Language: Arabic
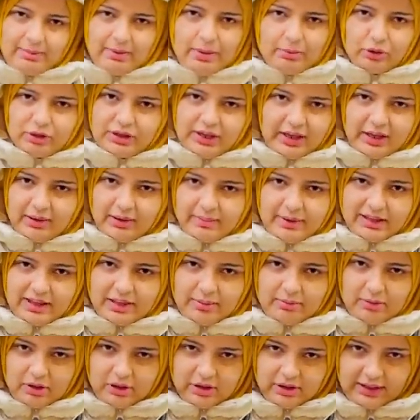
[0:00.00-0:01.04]
بتتاكل بارده
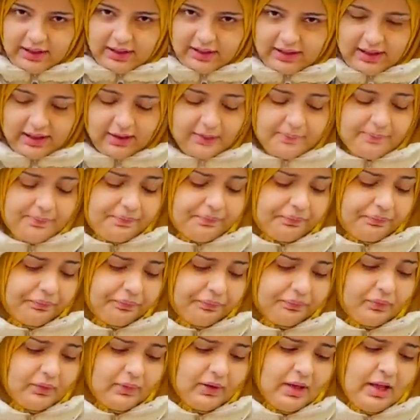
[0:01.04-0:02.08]
من الثلاجه
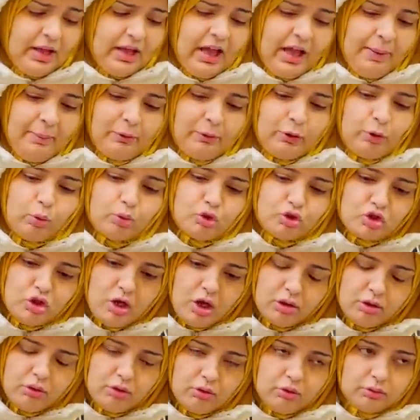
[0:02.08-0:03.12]
هعمل لكم ان شاء
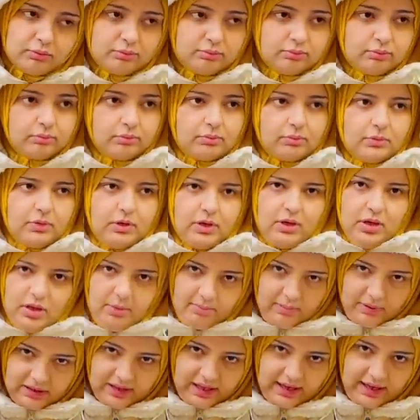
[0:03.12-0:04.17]
الله
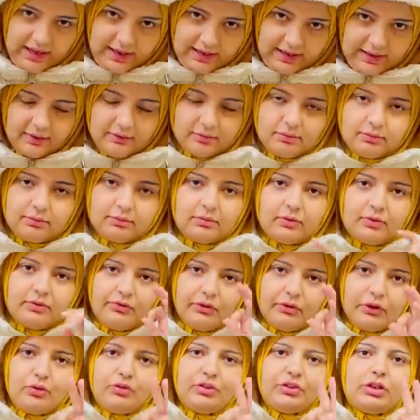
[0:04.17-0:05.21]
المره الجايه
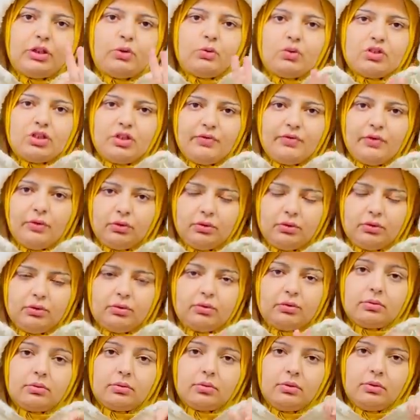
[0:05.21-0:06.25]
فيديو فيه تلات وصفات
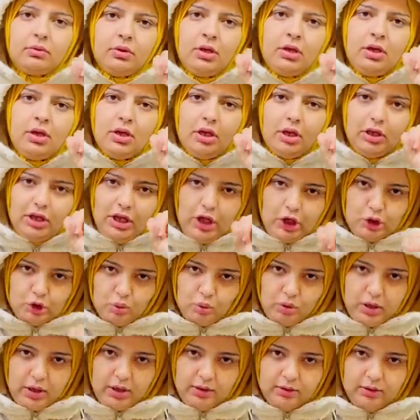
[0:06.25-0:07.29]

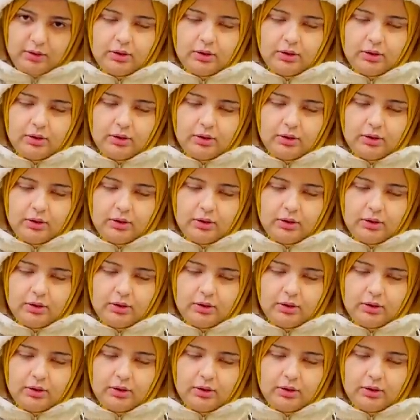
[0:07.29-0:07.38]
العاشوره